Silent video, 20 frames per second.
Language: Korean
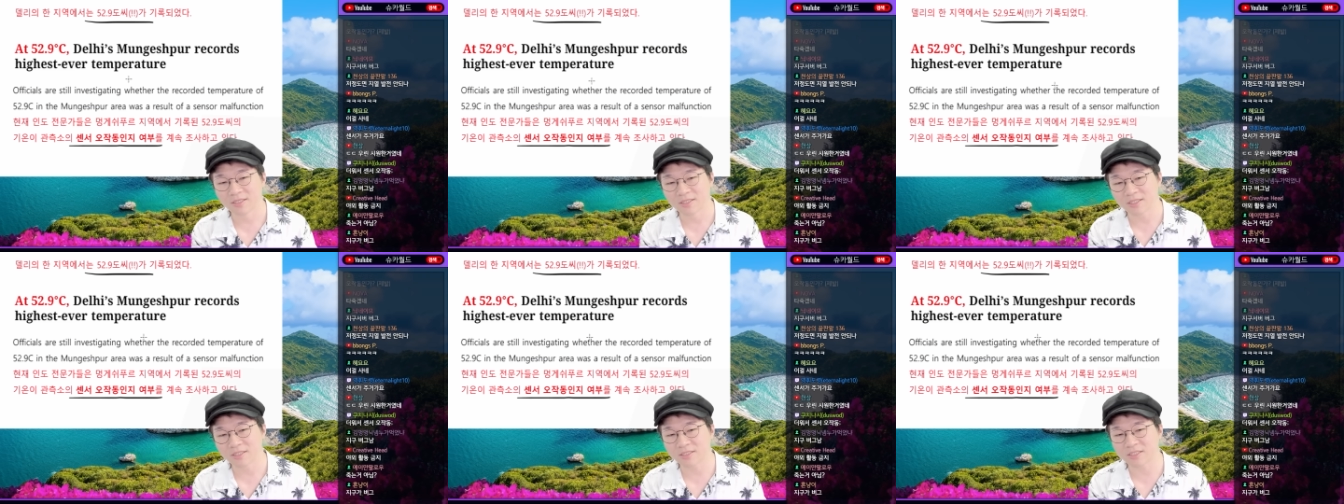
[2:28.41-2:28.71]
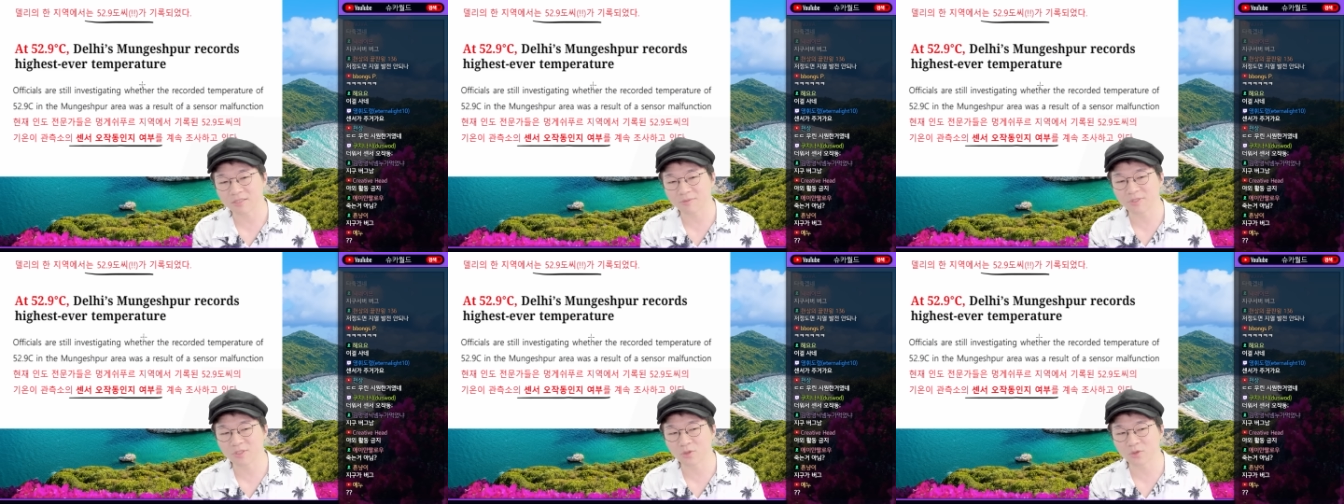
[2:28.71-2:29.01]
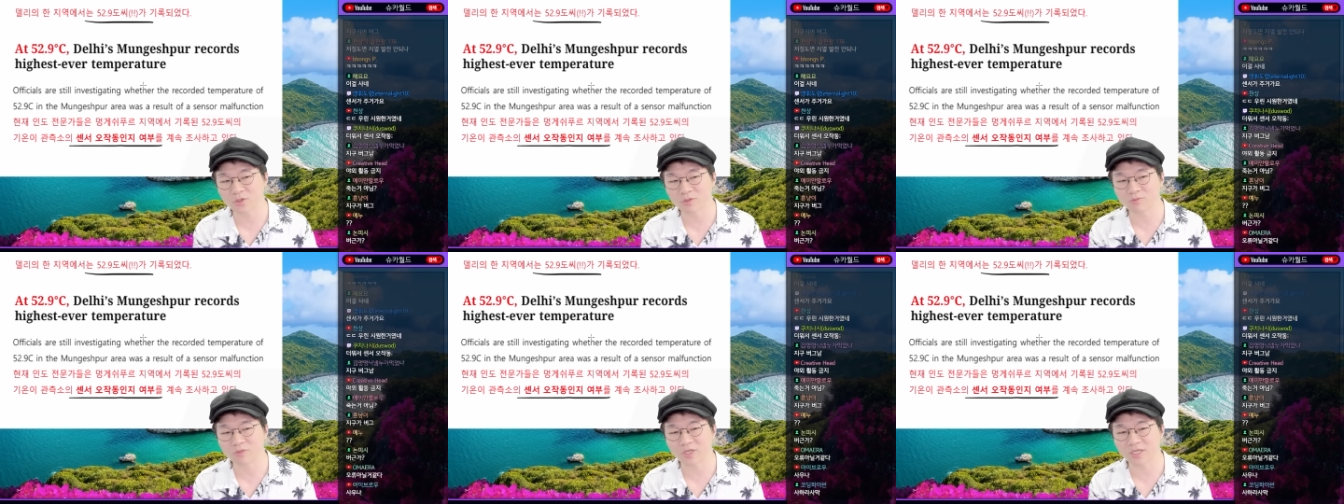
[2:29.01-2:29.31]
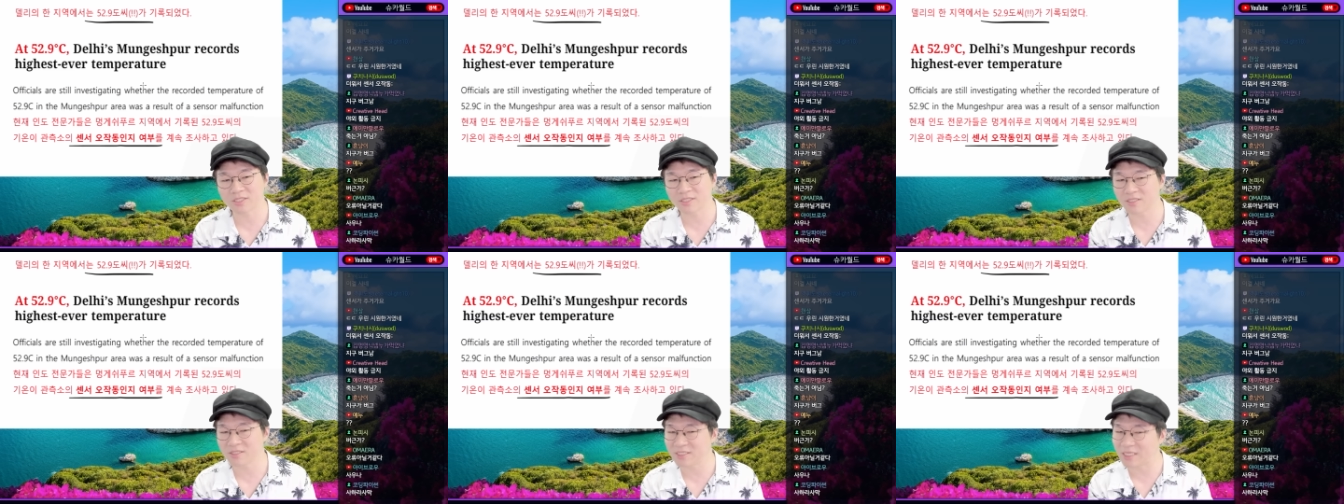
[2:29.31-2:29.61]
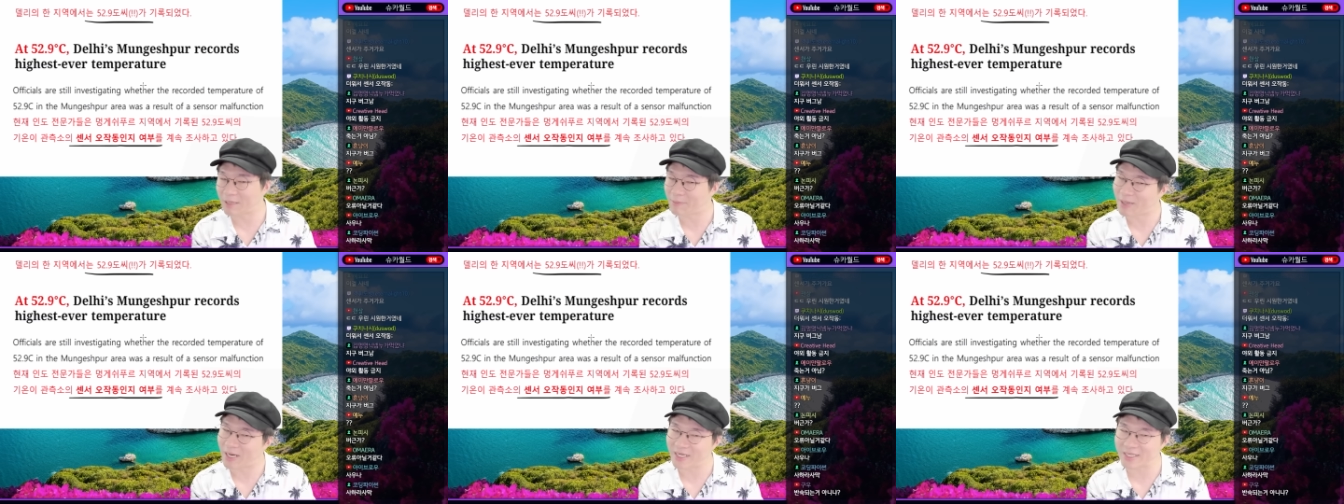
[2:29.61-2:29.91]
그래서 지금 인도 전문가들은
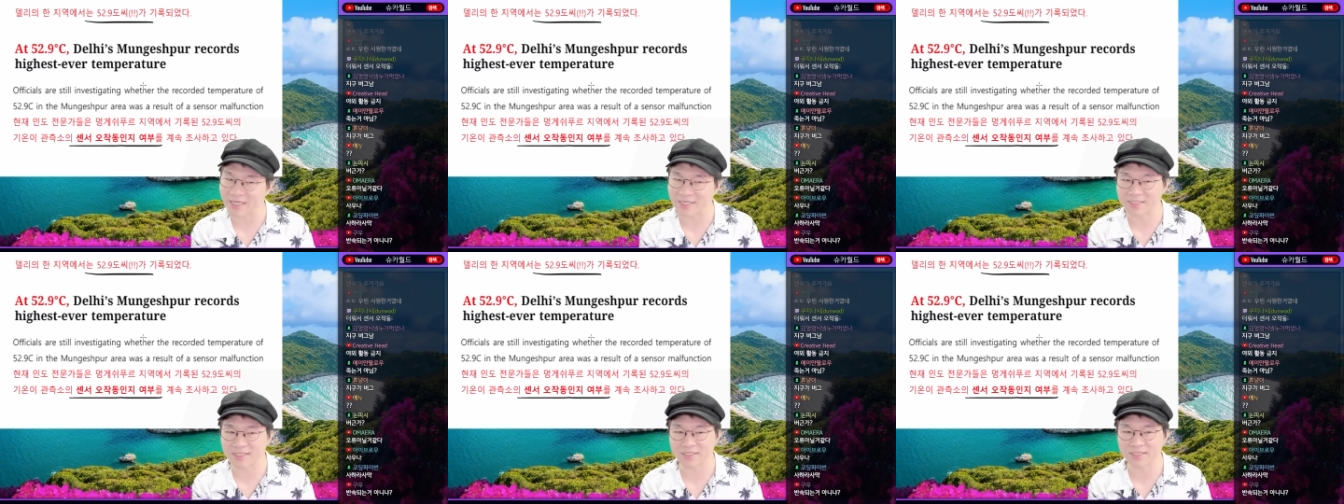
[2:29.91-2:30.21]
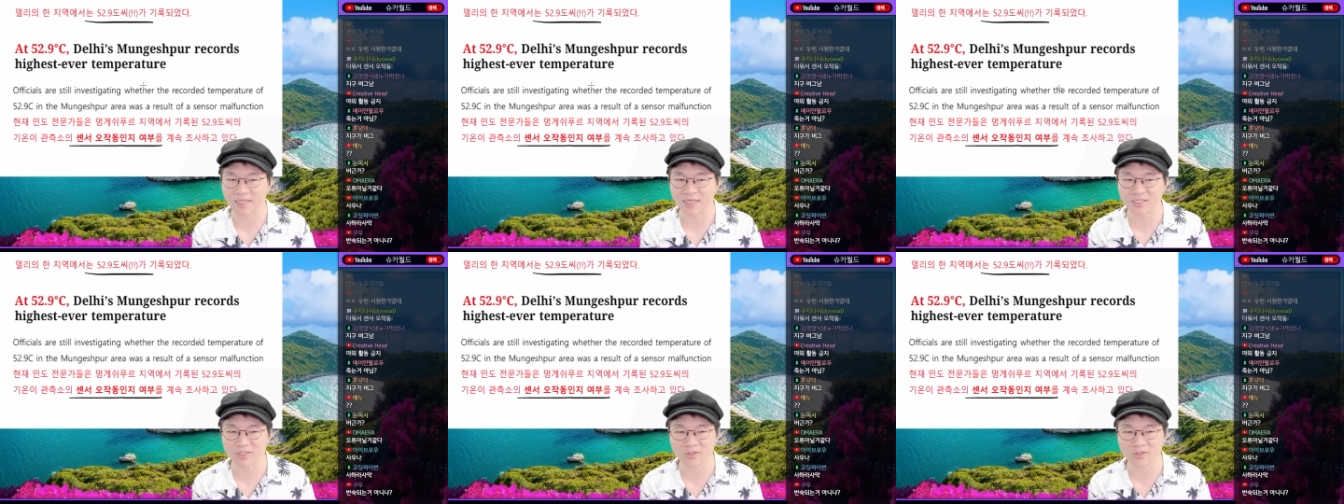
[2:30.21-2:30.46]
야 말이 안 된다.